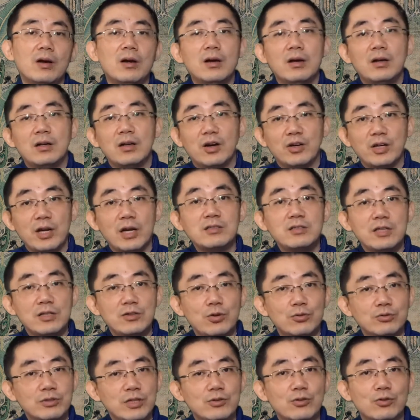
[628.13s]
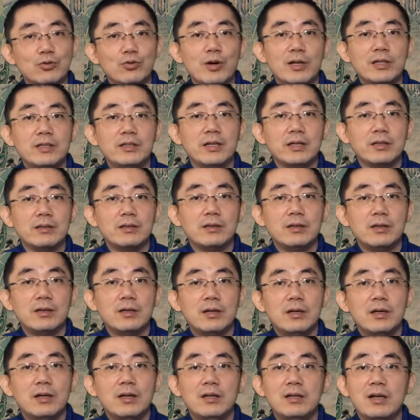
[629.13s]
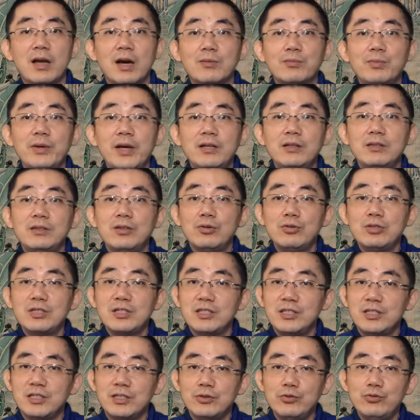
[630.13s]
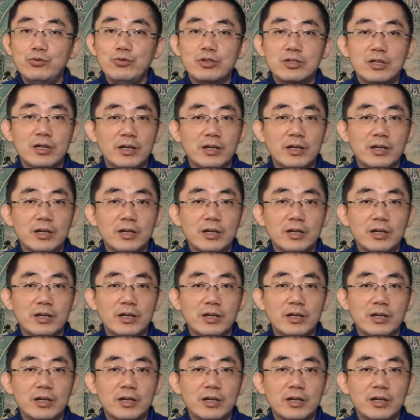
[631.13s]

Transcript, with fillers: 老杨认同这种观点，两边都是秦玉惹